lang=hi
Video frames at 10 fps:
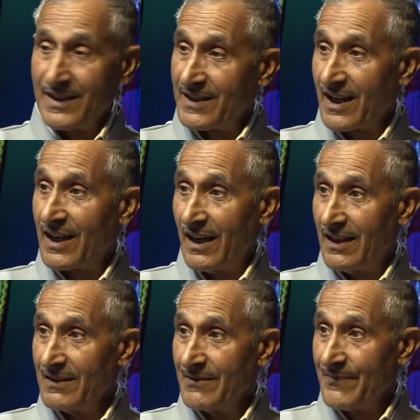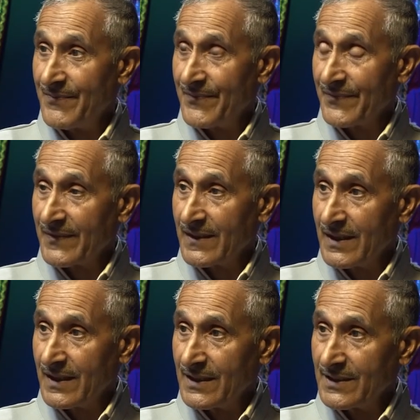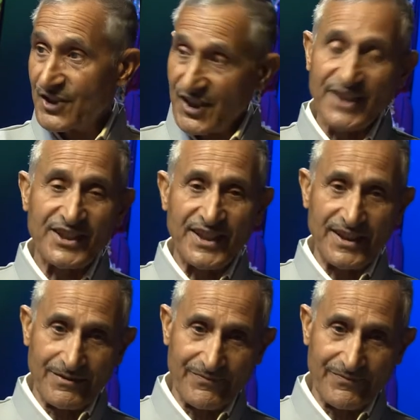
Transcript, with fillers: नंगा धीरे धीरे